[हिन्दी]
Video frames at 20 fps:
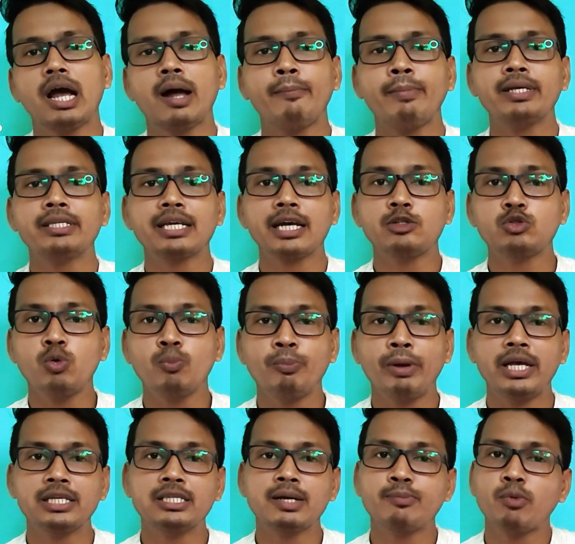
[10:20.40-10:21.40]
तो यहाँ पे इसका
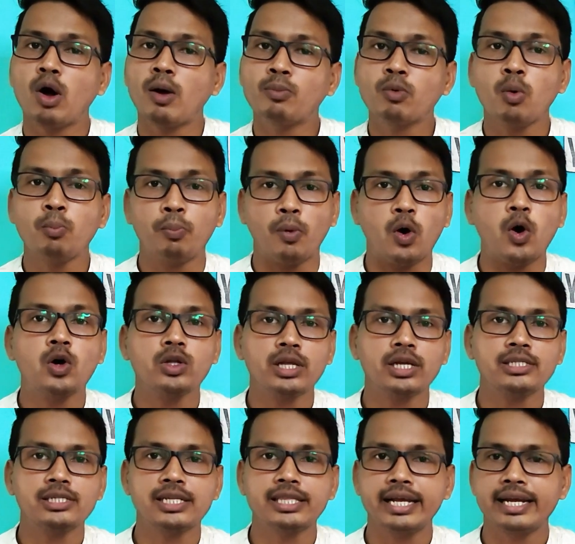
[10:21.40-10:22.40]
जो बेस है वो आपको
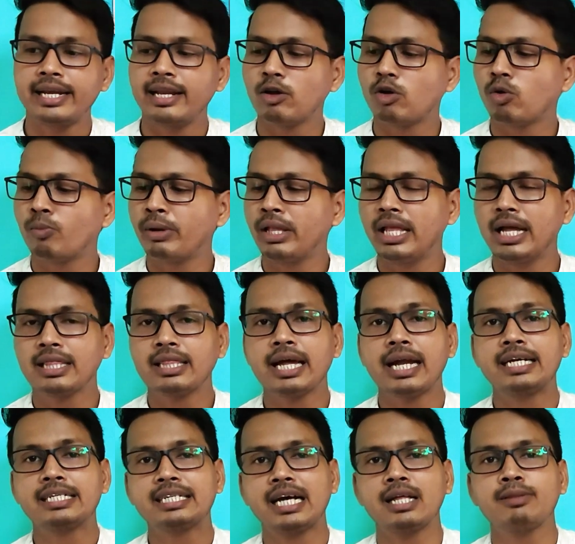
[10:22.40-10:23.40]
बहुत अच्छा देखने को मिल
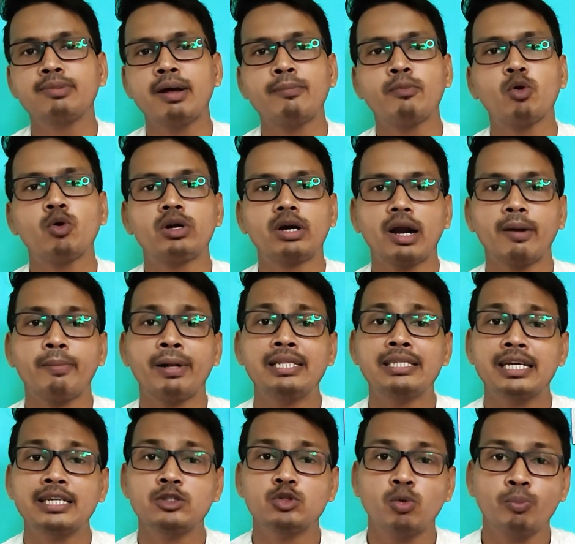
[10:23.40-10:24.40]
जाता है एंड साथ में आपको
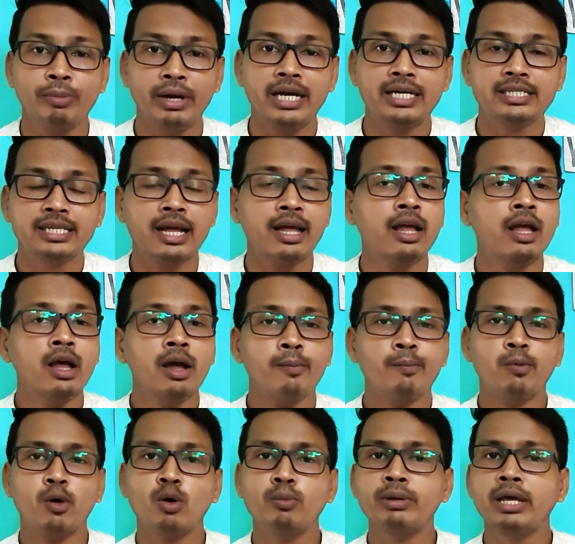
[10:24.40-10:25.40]
ट्रेबल्स एंड जो मिड्स है
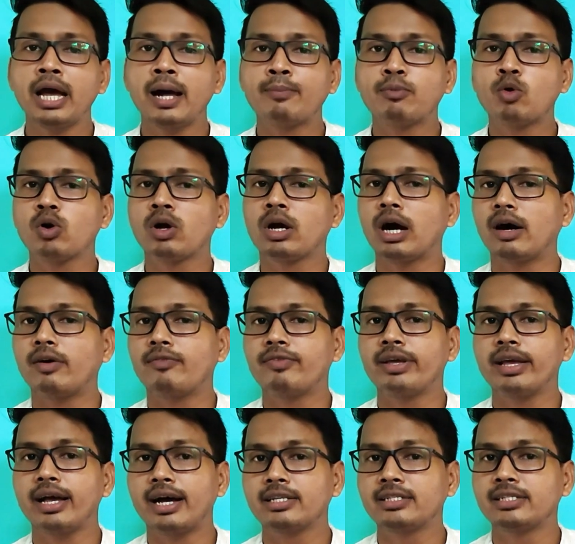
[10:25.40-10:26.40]
वो भी आपको
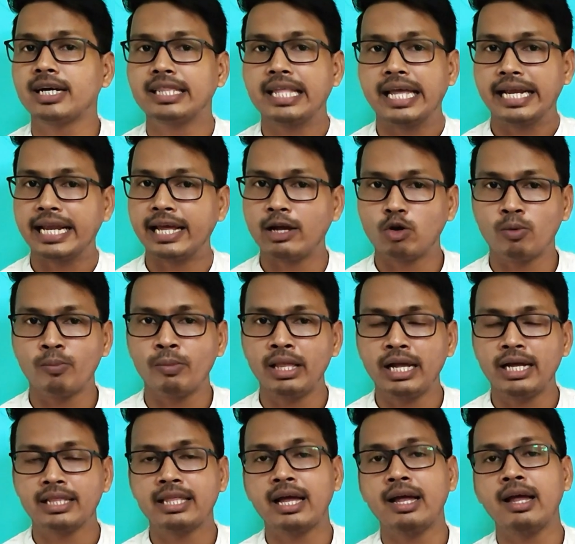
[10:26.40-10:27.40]
काफ़ी अच्छा देखने को
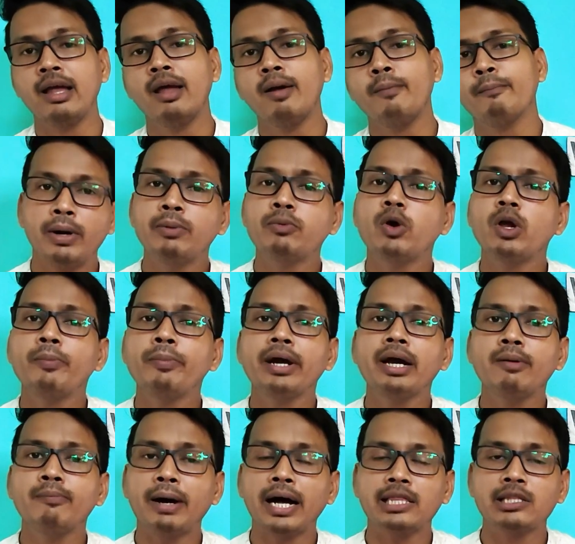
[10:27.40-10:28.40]
मिल जाता है बट वही
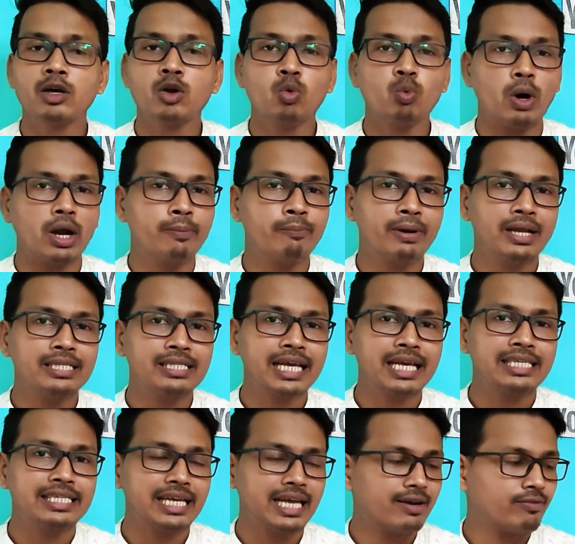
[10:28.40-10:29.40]
पर अगर बात करूँ वन
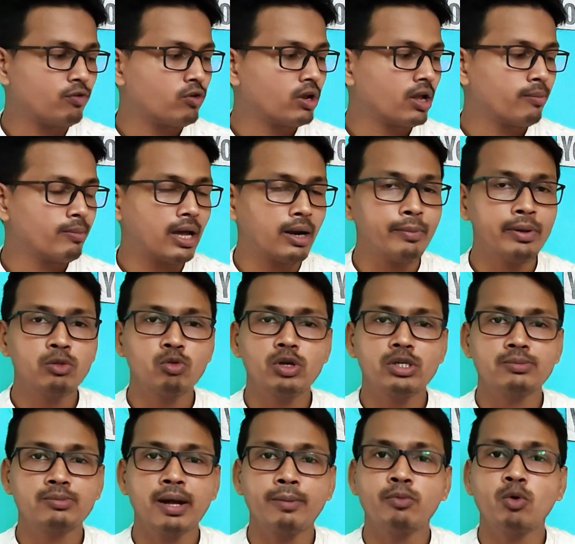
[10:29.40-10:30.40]
प्लस के इस एयरफोन के बारे में
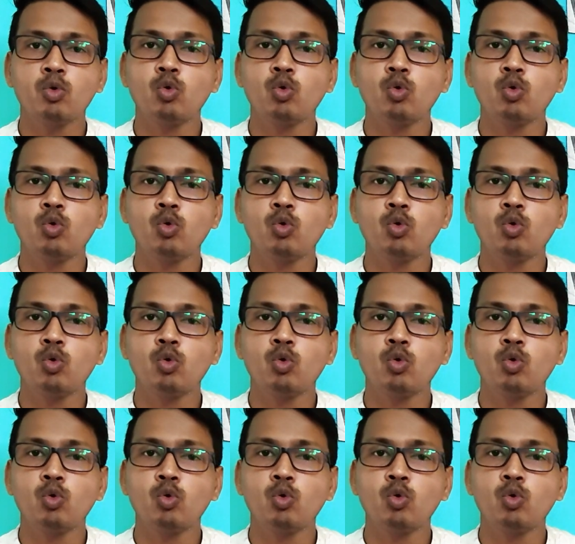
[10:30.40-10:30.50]
तो इसमें